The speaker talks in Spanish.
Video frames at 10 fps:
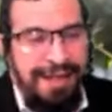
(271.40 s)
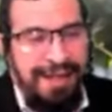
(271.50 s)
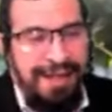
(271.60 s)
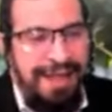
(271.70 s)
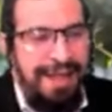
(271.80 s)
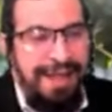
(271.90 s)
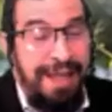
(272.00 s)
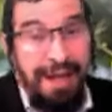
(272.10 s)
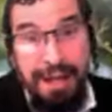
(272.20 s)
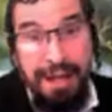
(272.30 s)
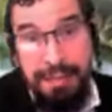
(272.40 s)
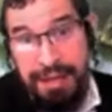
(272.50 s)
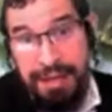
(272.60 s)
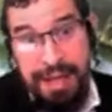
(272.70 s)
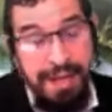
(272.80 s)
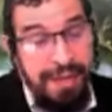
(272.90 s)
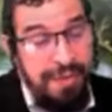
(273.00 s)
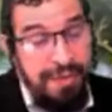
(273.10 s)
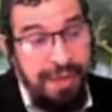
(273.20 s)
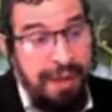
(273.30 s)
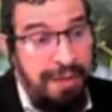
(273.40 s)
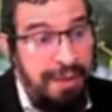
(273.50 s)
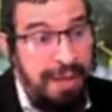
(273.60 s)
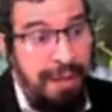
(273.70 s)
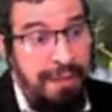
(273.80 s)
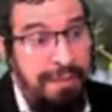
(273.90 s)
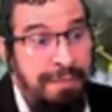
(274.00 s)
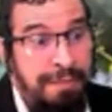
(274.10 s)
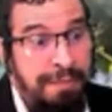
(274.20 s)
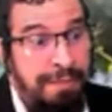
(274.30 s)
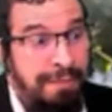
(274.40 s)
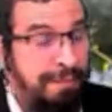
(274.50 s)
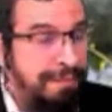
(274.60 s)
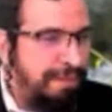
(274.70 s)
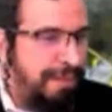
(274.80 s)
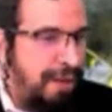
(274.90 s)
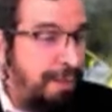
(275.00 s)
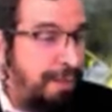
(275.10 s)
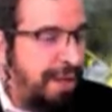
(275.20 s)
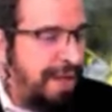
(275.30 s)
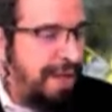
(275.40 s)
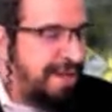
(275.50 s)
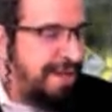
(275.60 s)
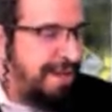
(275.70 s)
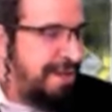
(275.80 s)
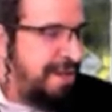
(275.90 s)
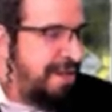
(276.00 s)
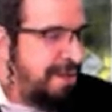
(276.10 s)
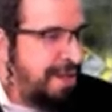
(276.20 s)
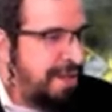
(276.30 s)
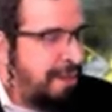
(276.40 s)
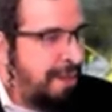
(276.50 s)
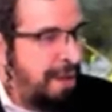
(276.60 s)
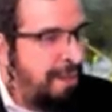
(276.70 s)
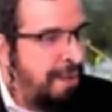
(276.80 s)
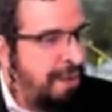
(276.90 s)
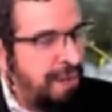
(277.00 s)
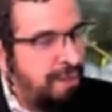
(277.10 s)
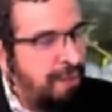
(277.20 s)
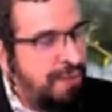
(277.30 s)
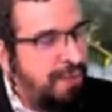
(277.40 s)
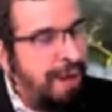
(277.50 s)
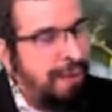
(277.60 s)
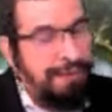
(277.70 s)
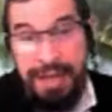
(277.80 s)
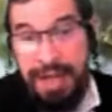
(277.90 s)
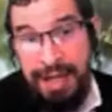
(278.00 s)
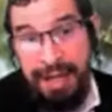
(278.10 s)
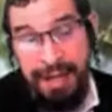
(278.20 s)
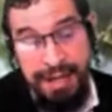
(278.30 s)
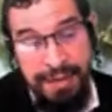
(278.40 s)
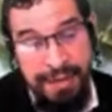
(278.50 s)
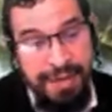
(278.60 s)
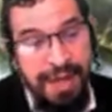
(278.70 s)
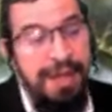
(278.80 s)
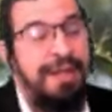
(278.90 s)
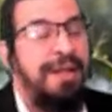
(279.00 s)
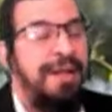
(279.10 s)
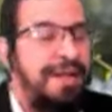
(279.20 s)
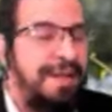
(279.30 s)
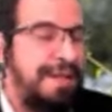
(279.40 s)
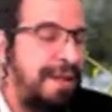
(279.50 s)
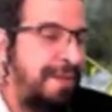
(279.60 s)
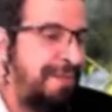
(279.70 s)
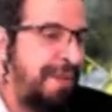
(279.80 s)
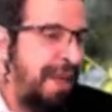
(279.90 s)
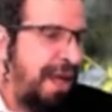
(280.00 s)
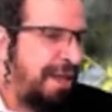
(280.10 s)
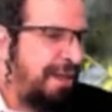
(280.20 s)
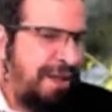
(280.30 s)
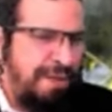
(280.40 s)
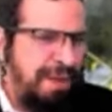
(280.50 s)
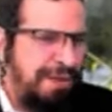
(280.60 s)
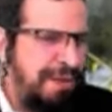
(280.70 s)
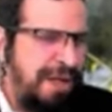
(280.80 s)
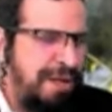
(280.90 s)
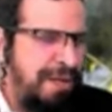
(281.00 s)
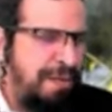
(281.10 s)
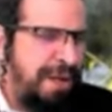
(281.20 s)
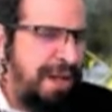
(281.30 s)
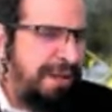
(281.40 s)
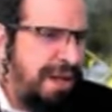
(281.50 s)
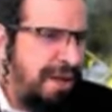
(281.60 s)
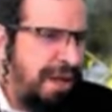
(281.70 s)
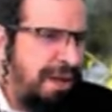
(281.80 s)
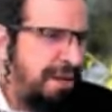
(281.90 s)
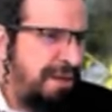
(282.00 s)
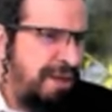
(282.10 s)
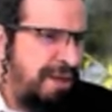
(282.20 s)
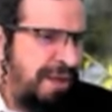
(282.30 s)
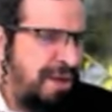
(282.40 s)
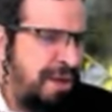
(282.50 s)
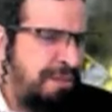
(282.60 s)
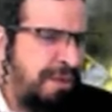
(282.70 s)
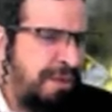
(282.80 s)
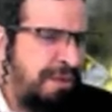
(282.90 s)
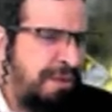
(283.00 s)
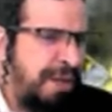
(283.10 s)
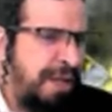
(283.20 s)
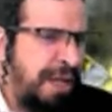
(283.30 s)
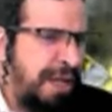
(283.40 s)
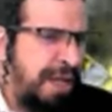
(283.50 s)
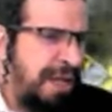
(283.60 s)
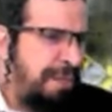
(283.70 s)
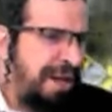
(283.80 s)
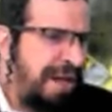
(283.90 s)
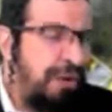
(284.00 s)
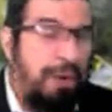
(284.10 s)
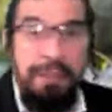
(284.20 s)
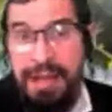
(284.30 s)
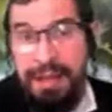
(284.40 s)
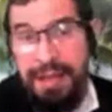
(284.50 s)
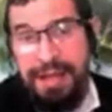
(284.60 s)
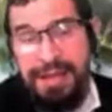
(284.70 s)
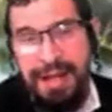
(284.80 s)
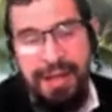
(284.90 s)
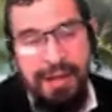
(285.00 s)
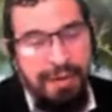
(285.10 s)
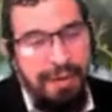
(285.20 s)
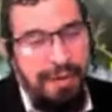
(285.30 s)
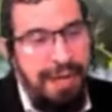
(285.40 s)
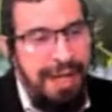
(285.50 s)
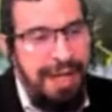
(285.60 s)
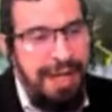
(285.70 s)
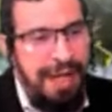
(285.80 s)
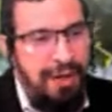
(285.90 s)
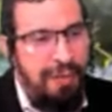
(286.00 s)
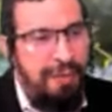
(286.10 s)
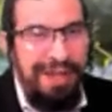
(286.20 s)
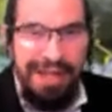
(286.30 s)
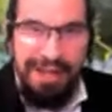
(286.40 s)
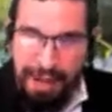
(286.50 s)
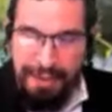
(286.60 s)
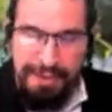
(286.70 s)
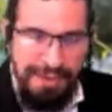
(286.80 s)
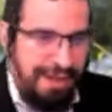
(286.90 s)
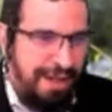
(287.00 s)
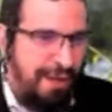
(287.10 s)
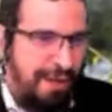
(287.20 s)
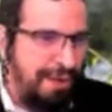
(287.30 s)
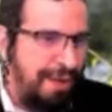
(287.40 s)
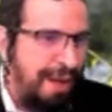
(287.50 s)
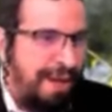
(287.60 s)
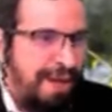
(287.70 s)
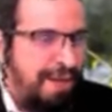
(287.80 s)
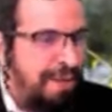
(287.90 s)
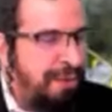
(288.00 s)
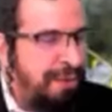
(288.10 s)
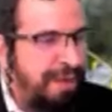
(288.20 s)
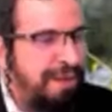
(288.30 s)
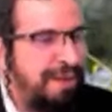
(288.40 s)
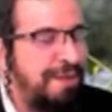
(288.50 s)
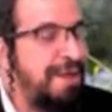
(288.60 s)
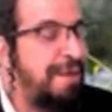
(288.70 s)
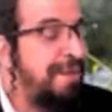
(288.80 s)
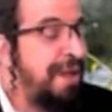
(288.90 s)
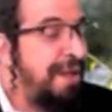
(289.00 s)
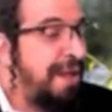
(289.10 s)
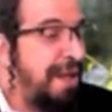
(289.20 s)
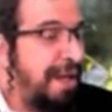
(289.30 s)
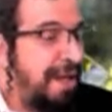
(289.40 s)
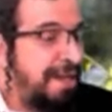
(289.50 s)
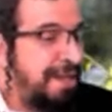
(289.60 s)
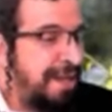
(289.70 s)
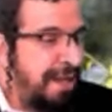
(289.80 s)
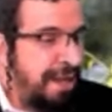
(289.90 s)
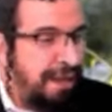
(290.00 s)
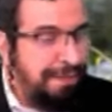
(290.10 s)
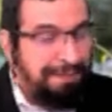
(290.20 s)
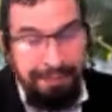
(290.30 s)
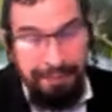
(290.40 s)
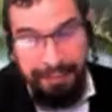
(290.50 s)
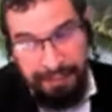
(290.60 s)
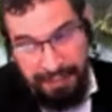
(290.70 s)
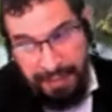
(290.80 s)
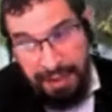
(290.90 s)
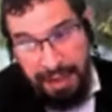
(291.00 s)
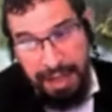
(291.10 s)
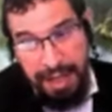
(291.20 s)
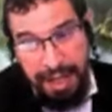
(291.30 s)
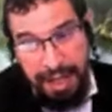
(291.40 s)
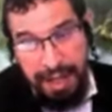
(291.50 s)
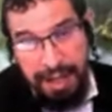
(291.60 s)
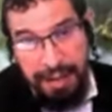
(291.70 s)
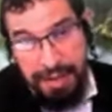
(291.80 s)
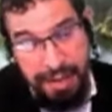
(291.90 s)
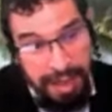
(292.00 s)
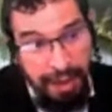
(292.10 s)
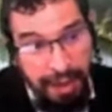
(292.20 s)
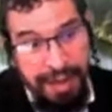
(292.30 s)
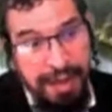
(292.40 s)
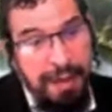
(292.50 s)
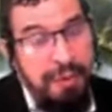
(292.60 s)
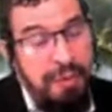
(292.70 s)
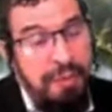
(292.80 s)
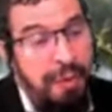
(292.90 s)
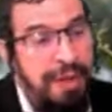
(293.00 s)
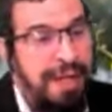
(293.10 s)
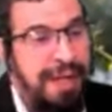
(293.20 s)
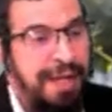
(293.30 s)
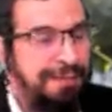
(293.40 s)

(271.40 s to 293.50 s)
y realmente es un, una, un, a los Volkis, ¿eh? no sé si ustedes se acuerdan de los Volkis, los Volkswagen, que día casi no salen, ¿sí? Anteriormente, unos años para atrás, eh, años atrás como creo para el 2000, salió los Volkis nuevos, ¿sí? Color amarillo, muy bonito, ¿sí? Este, y si hoy día vemos un Volkis,